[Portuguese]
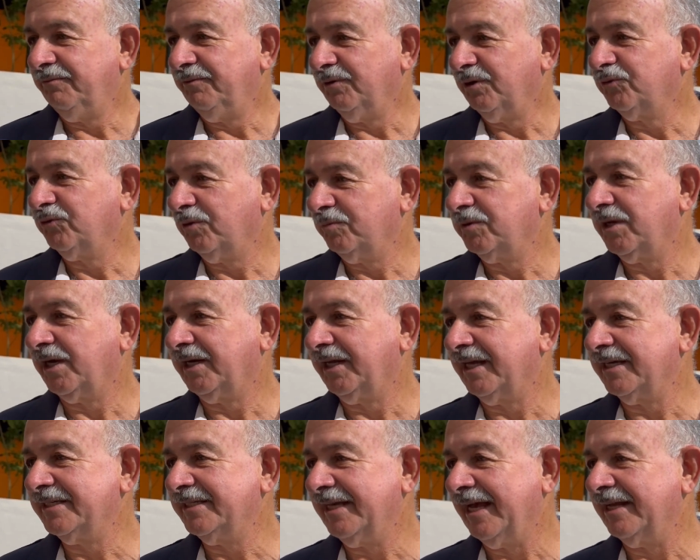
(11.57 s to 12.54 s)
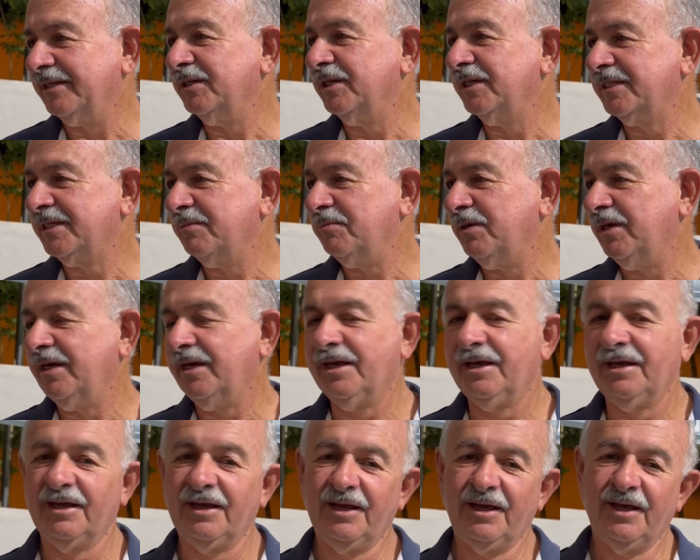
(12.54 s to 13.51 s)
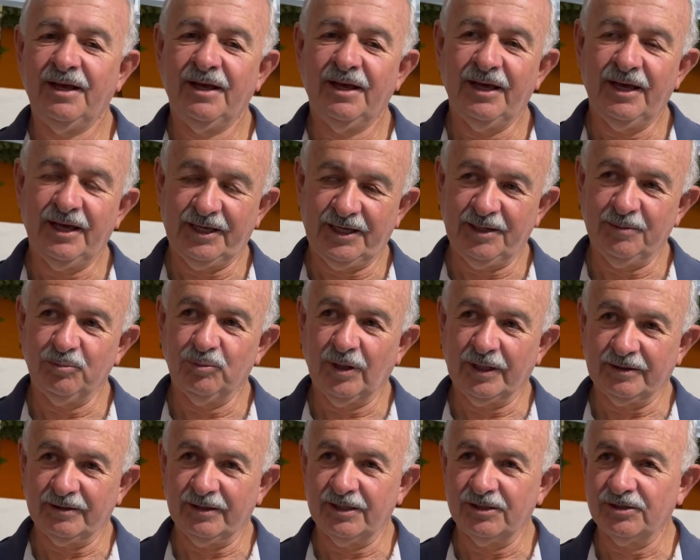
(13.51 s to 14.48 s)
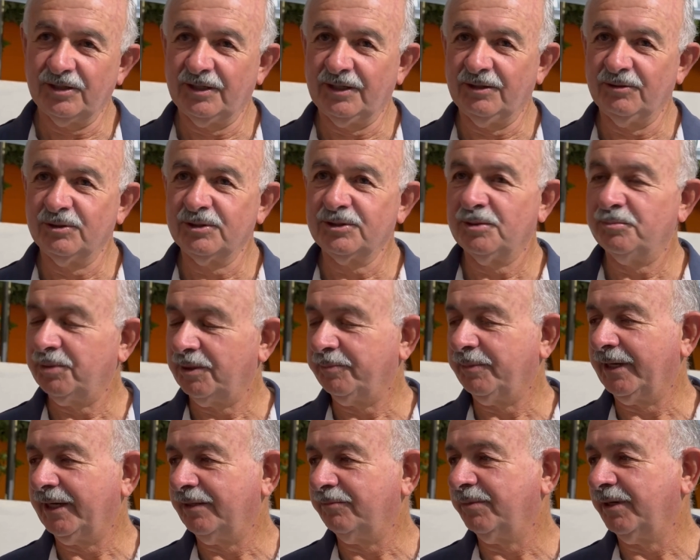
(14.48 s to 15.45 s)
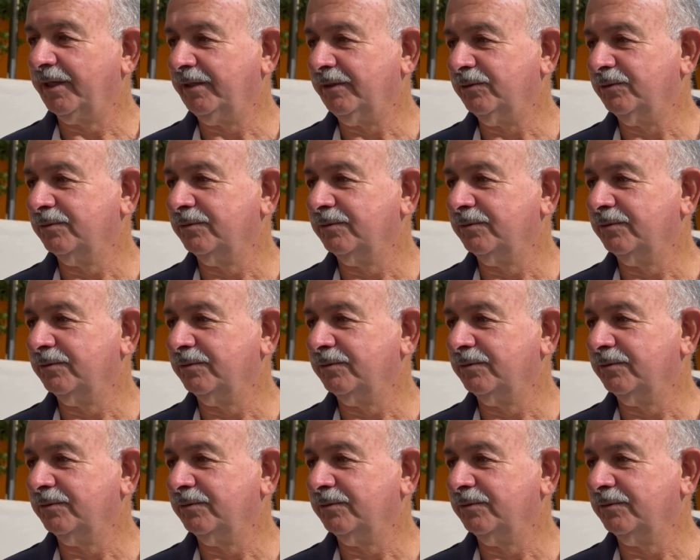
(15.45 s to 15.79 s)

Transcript: nós somos agraciados de receber a equipe do Atlético aqui. Nós estamos preparados para isso.